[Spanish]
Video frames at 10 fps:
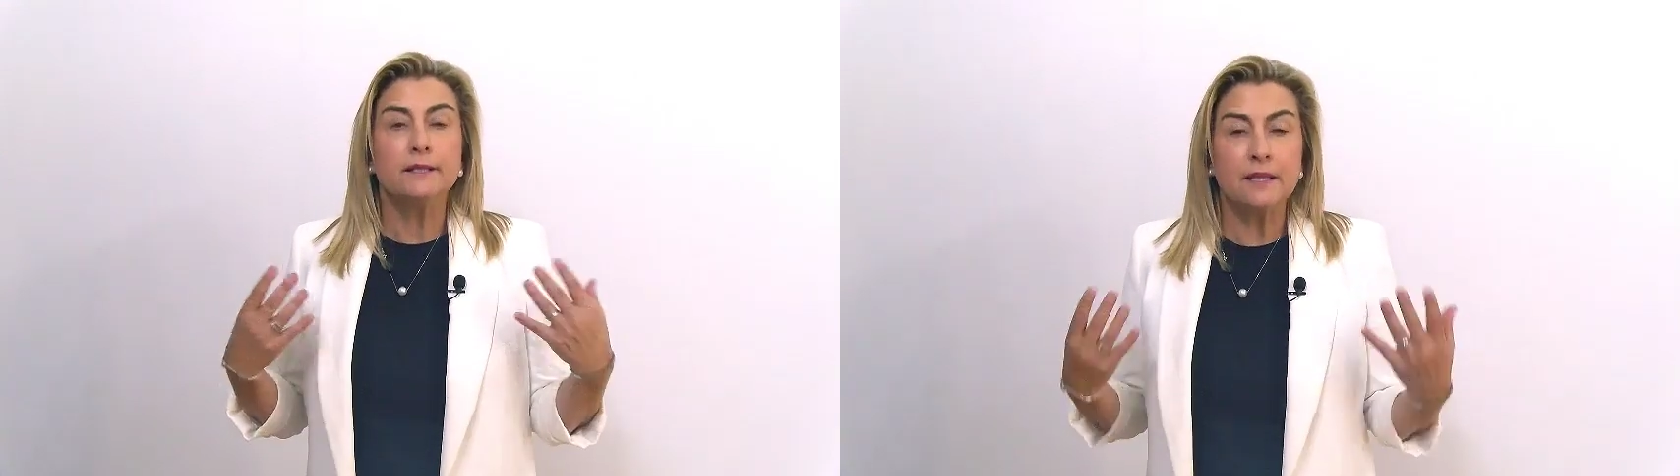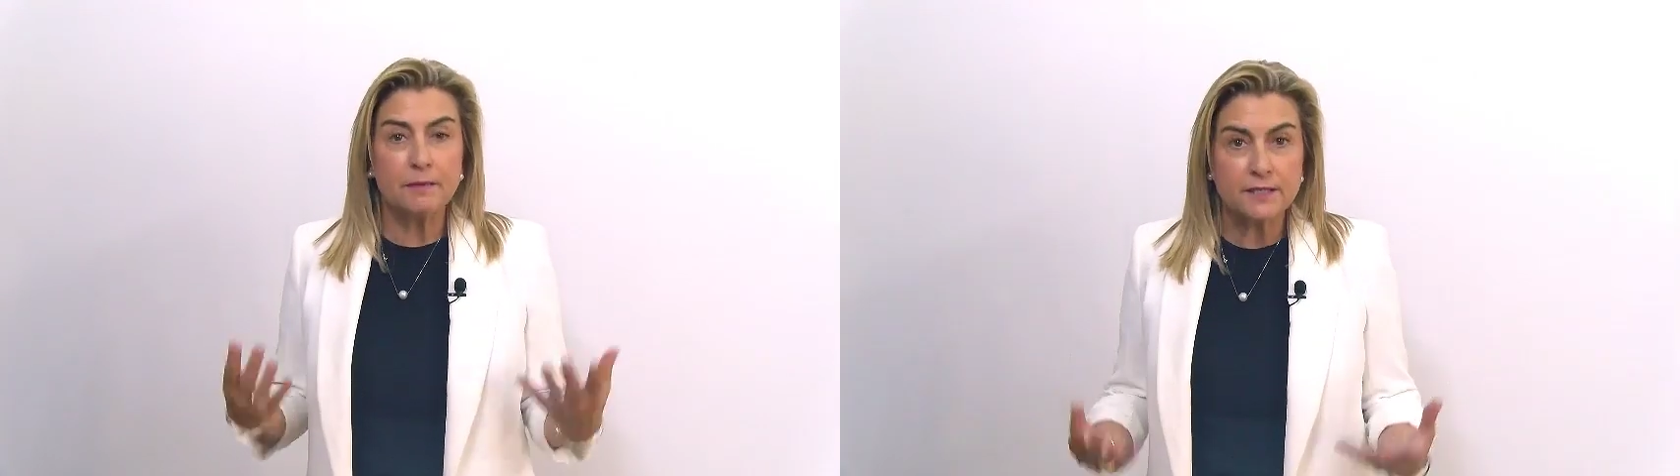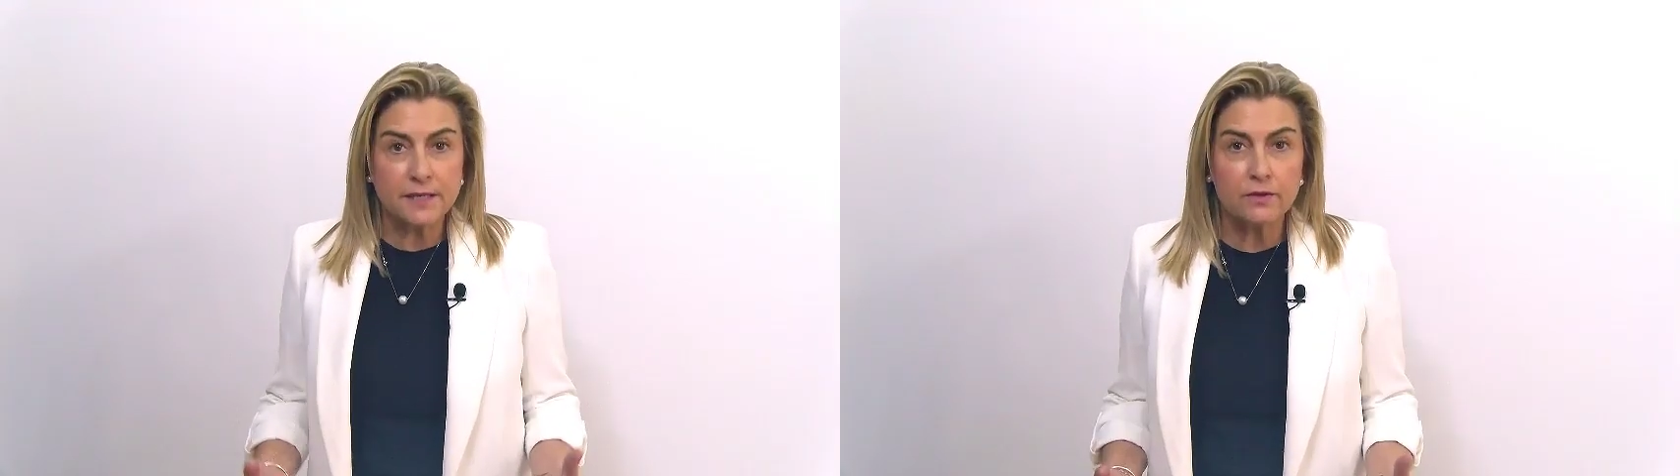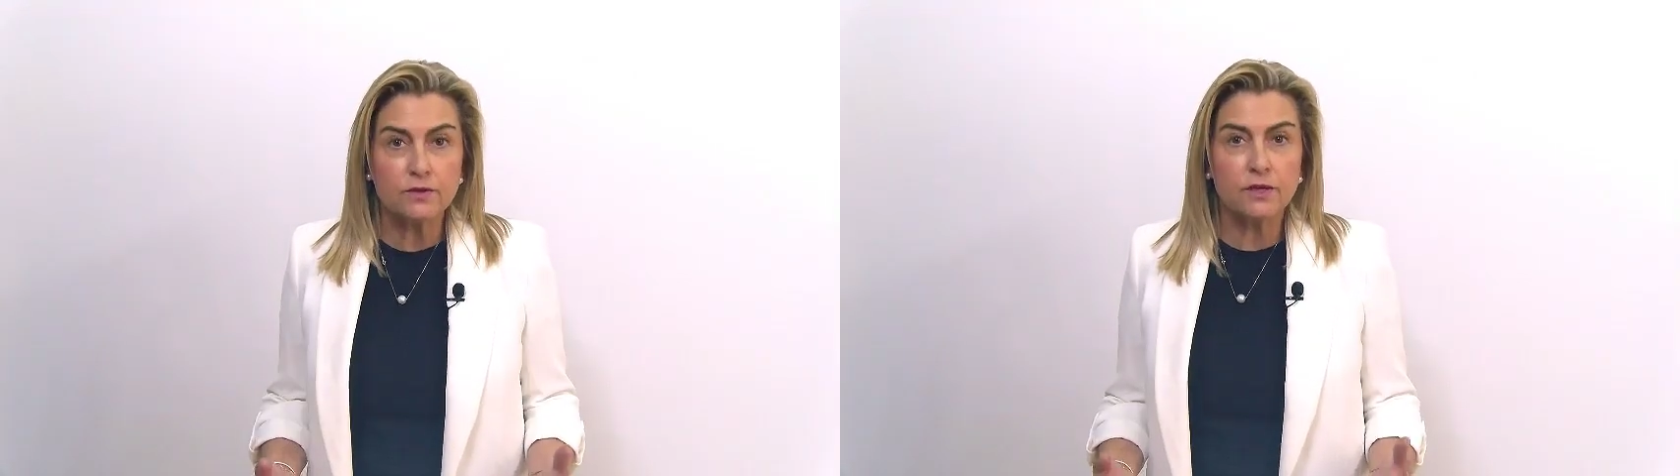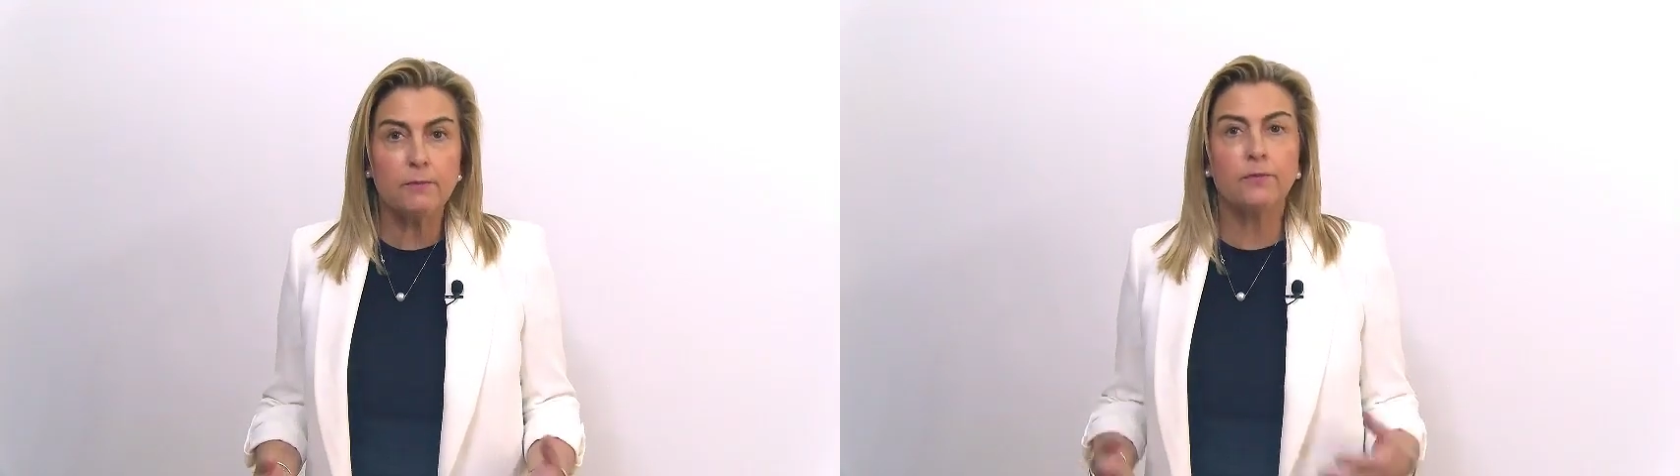
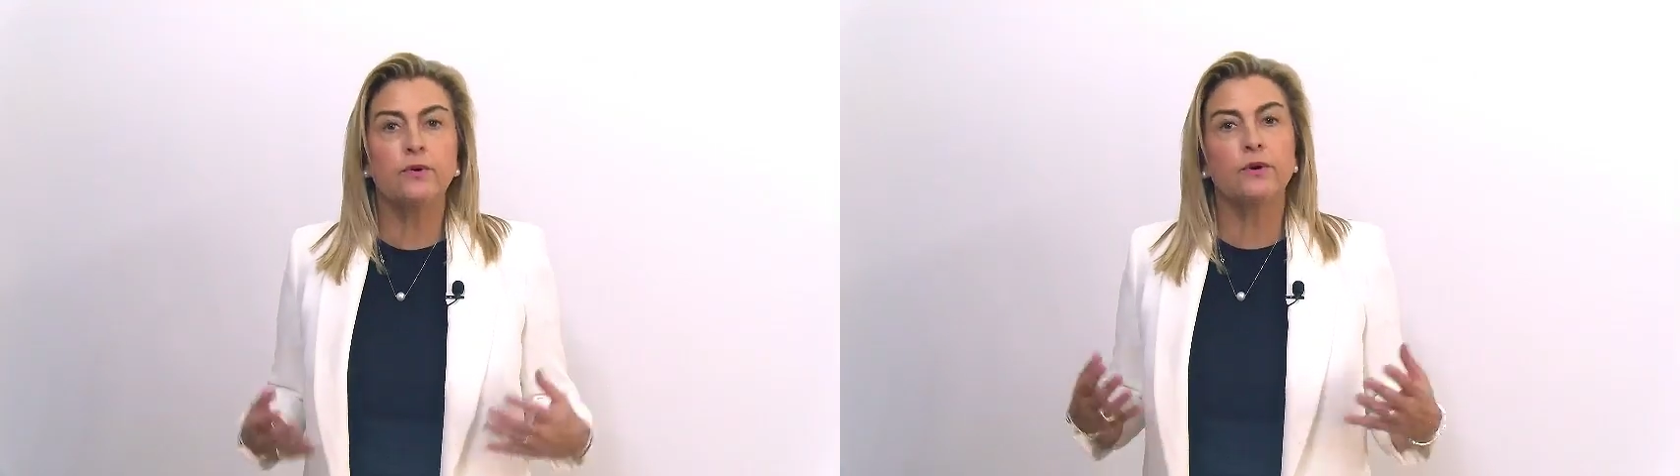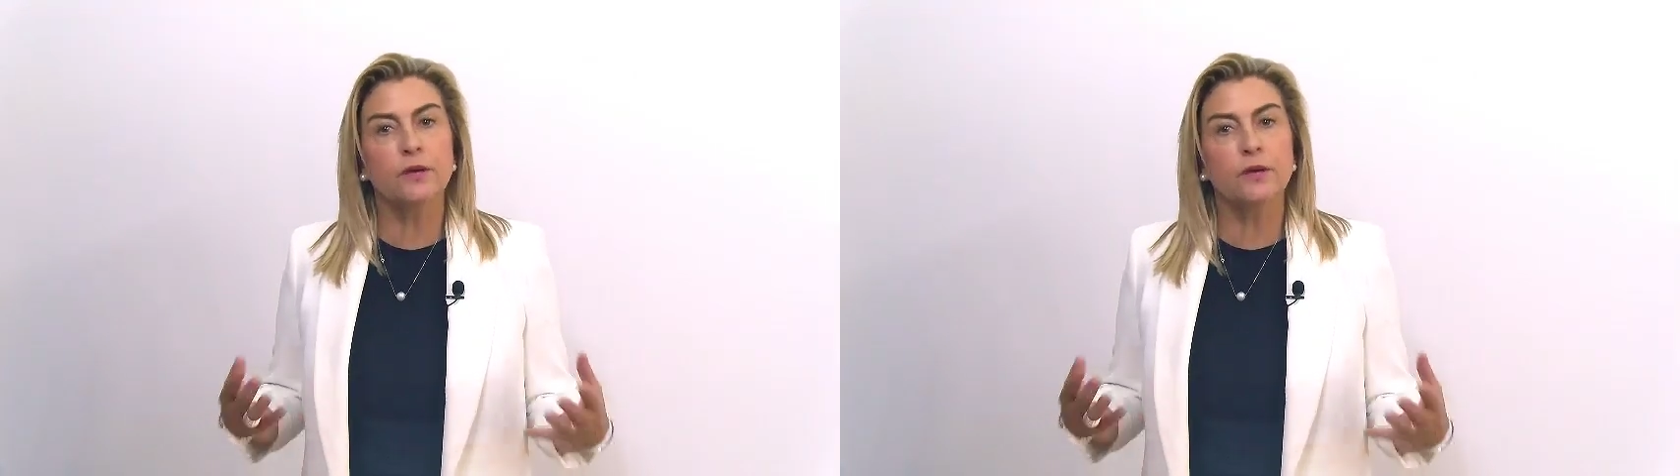demasiado tiempo